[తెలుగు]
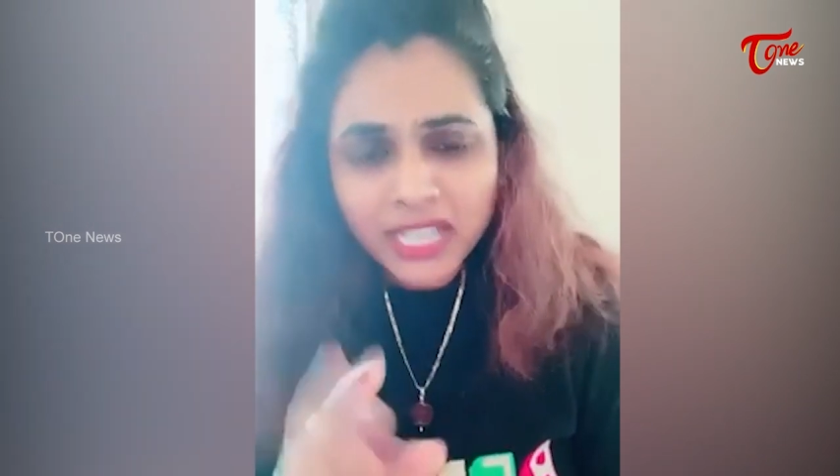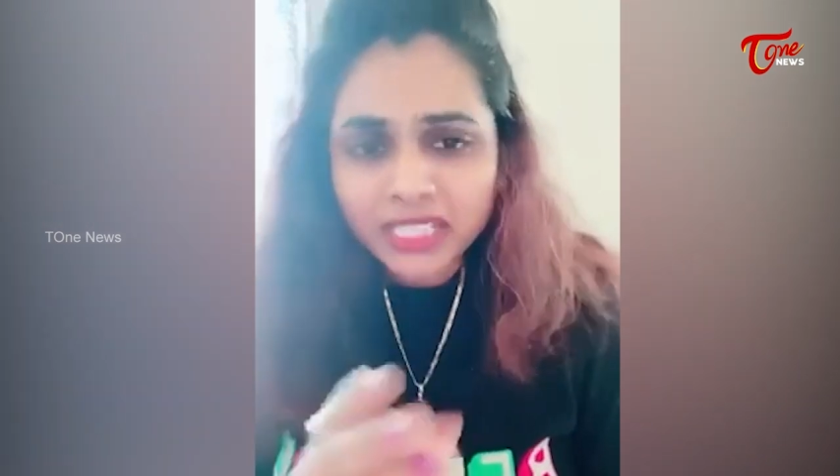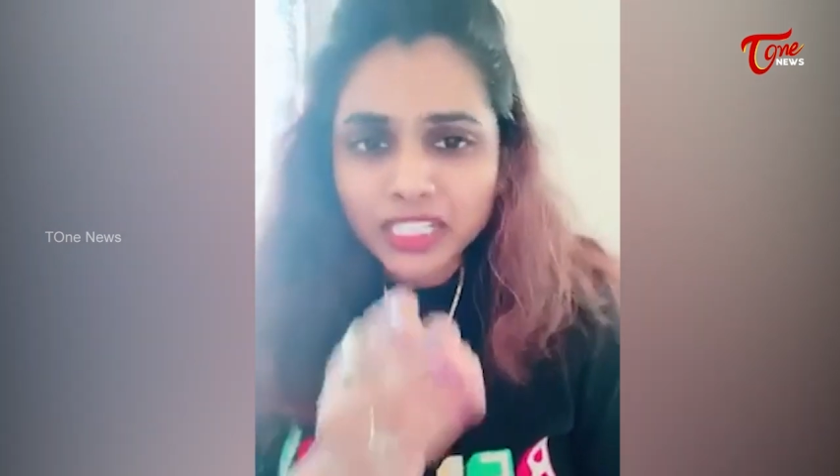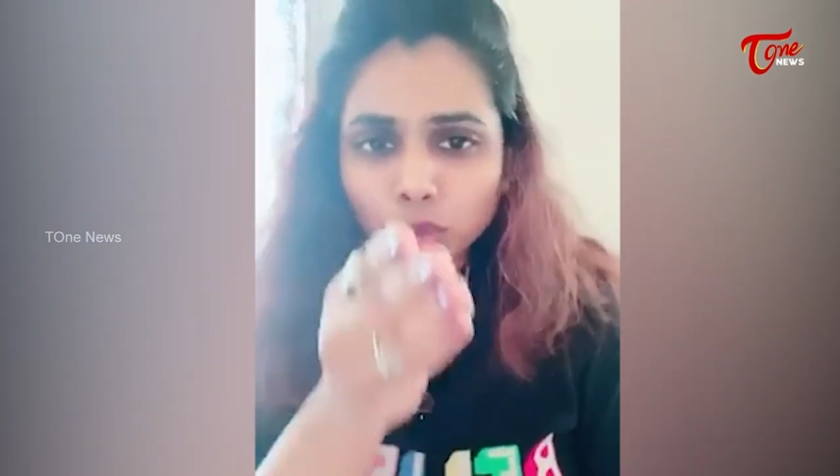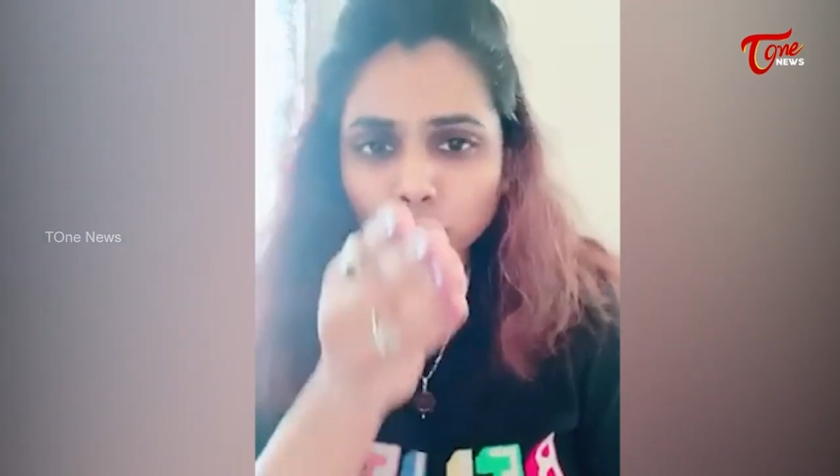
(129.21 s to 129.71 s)

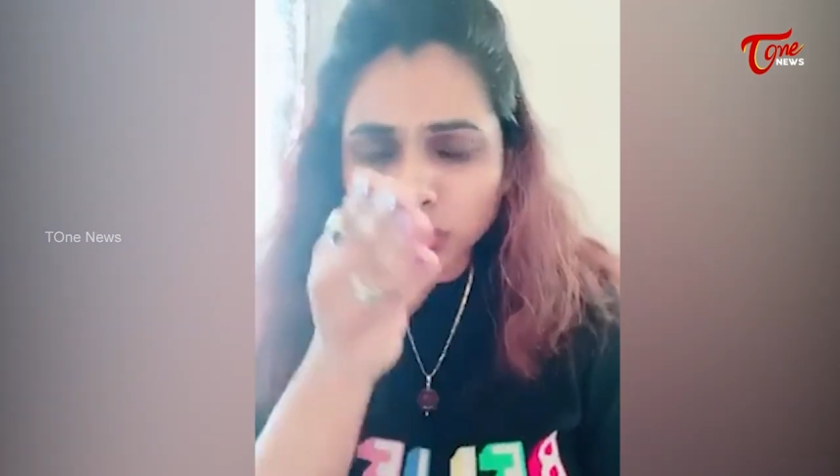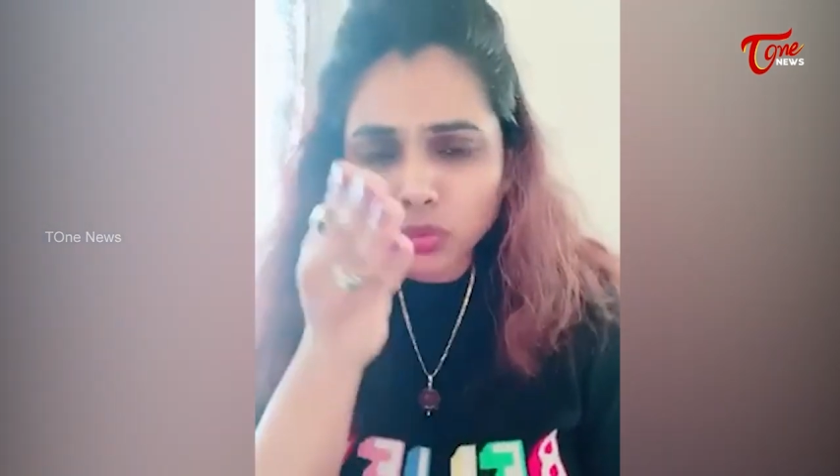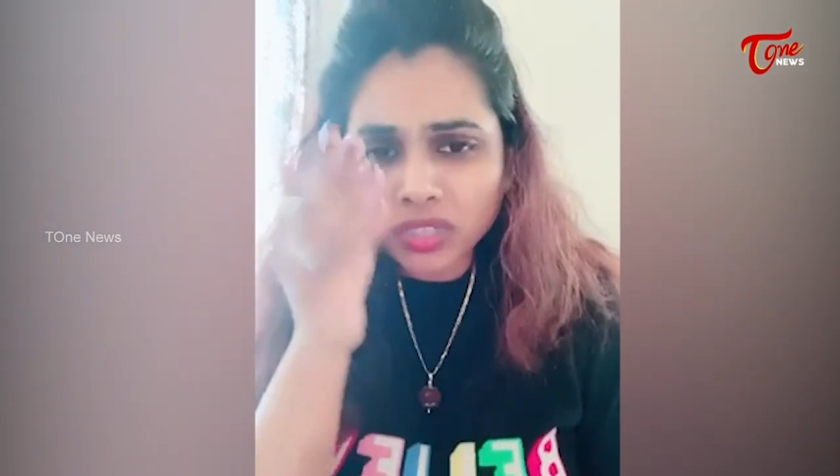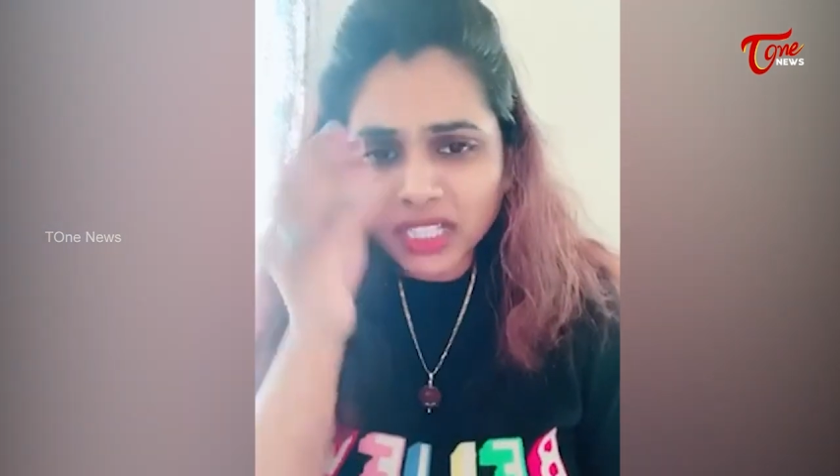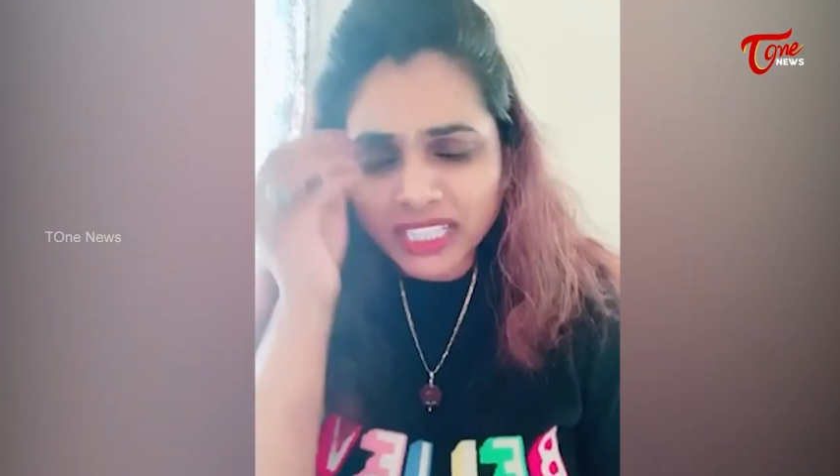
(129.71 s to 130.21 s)
నీ చుట్టూ
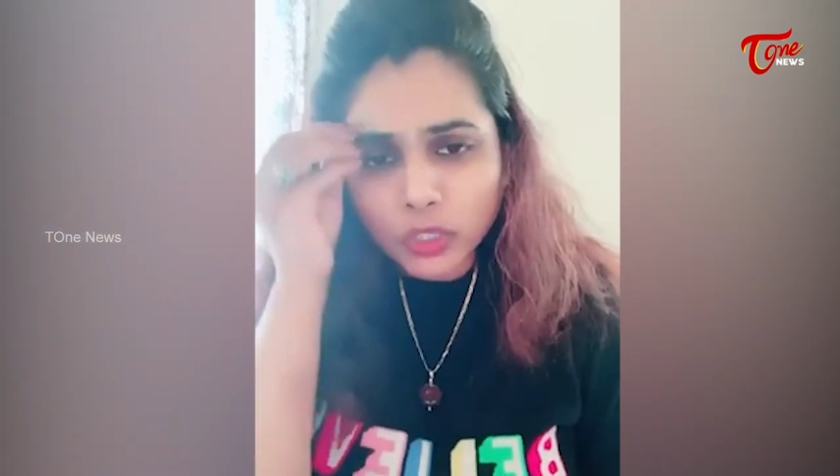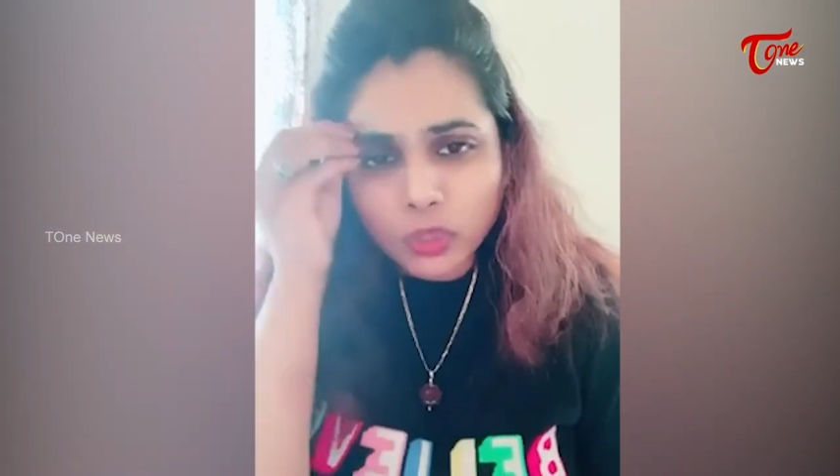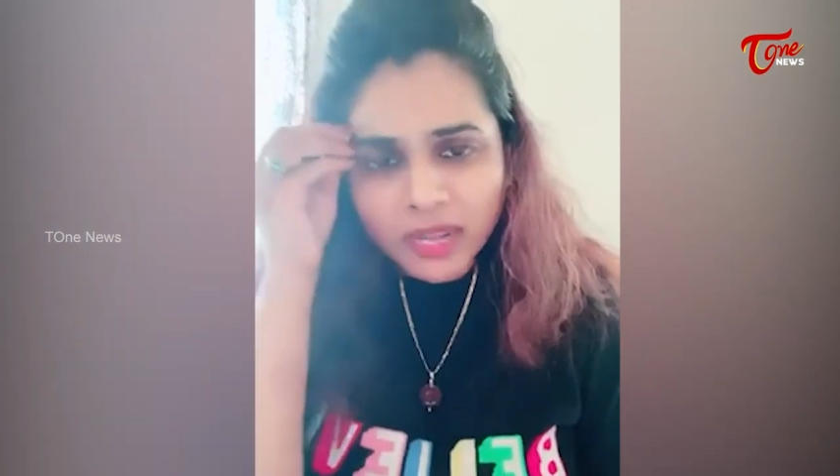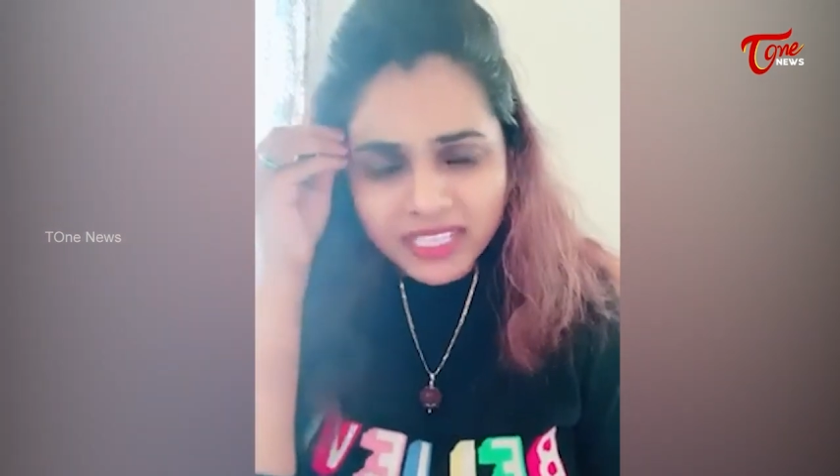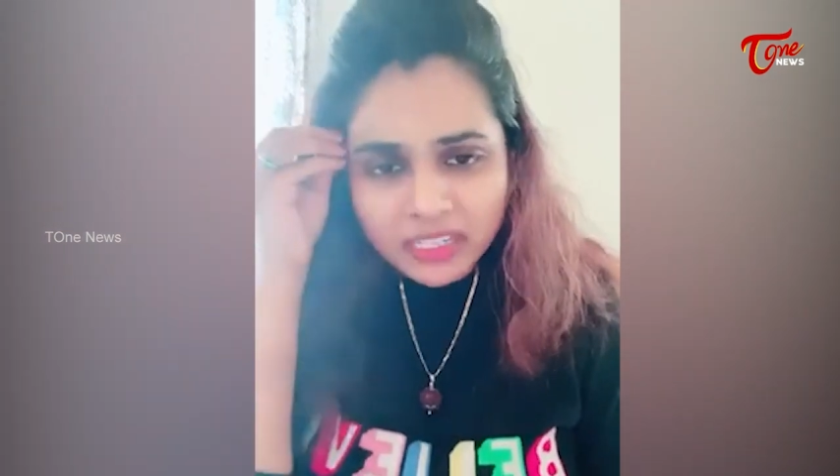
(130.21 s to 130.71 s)
ఉన్న
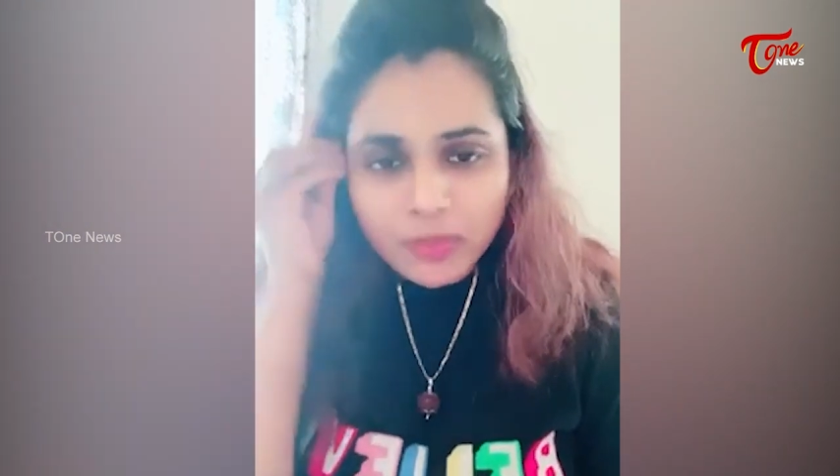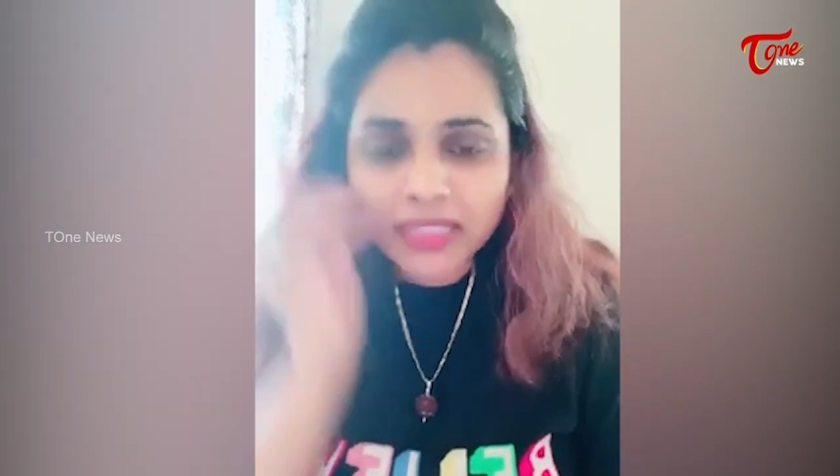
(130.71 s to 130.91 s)
దిక్కుమాలిన